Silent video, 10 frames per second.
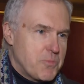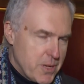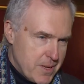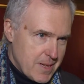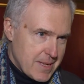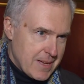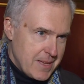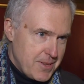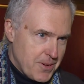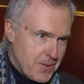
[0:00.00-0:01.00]
spürt diese
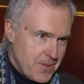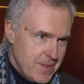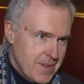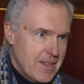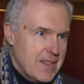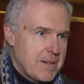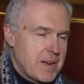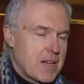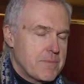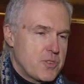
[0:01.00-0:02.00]
Tradition, aber
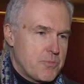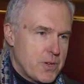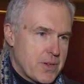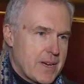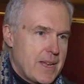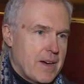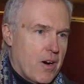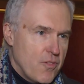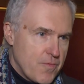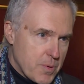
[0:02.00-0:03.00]
ich glaube, man spürt auch einen
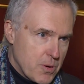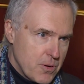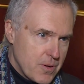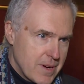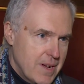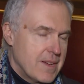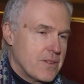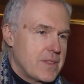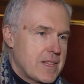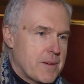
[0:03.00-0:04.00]
Aufbruch
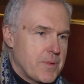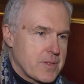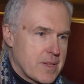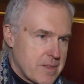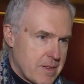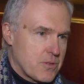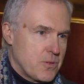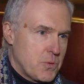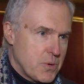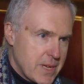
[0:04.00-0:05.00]
und ich glaube auch, dass das
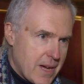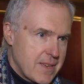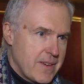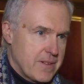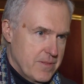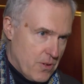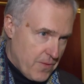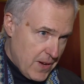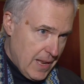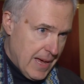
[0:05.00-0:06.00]
Kulturjahr hier noch
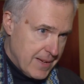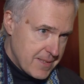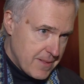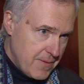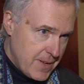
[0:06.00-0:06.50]
viel leisten